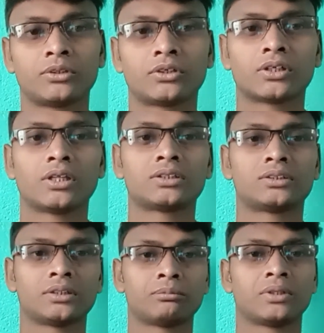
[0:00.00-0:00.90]
ভিডিওটা
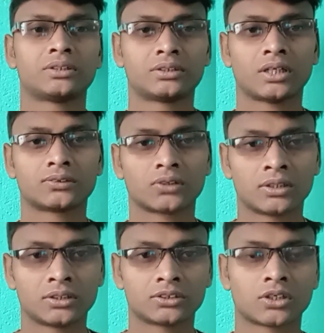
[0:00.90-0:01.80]
দেখছেন প্লিজ যারা
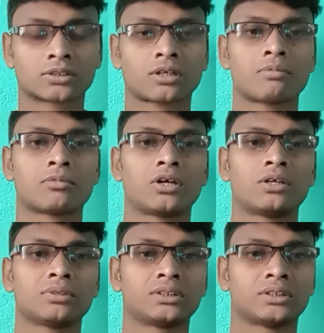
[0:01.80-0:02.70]
চ্যানেলটি সাবস্ক্রাইব করে
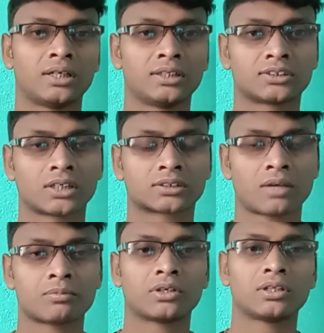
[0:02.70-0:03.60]
নিন প্লিজ চ্যানেলটি
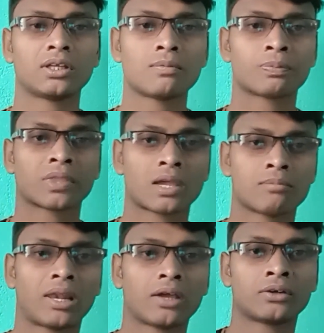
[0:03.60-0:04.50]
সাবস্ক্রাইব করে দিন
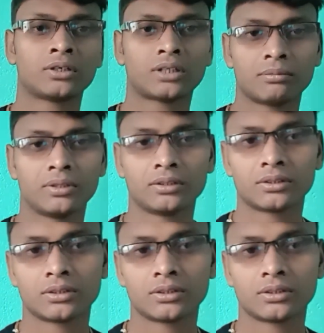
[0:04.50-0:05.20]
বেলাইকনটি দাবি দিন